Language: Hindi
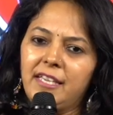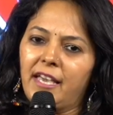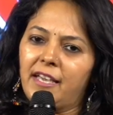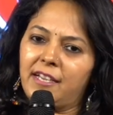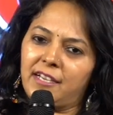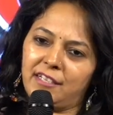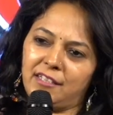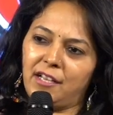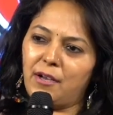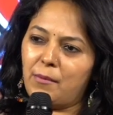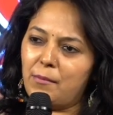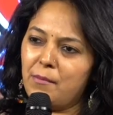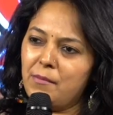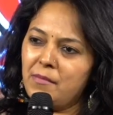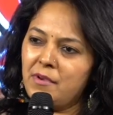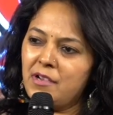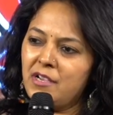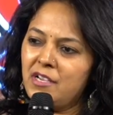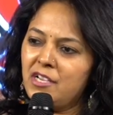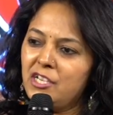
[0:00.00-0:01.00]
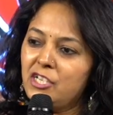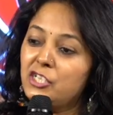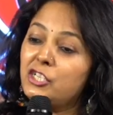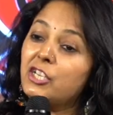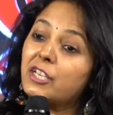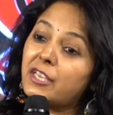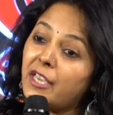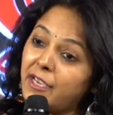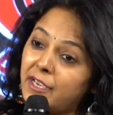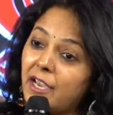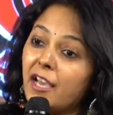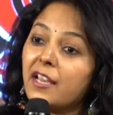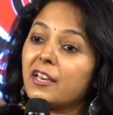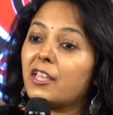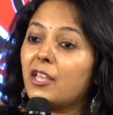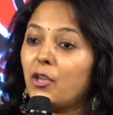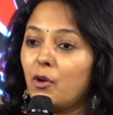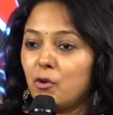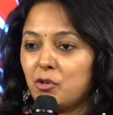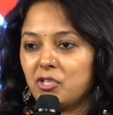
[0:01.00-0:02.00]
के कदम शी के घर
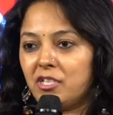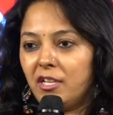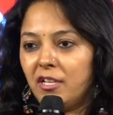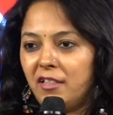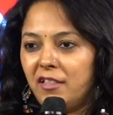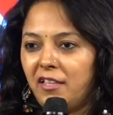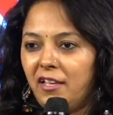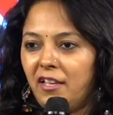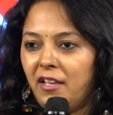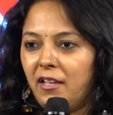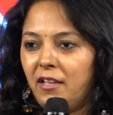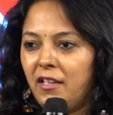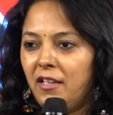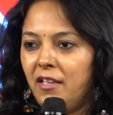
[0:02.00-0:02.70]
की ओर चल दिए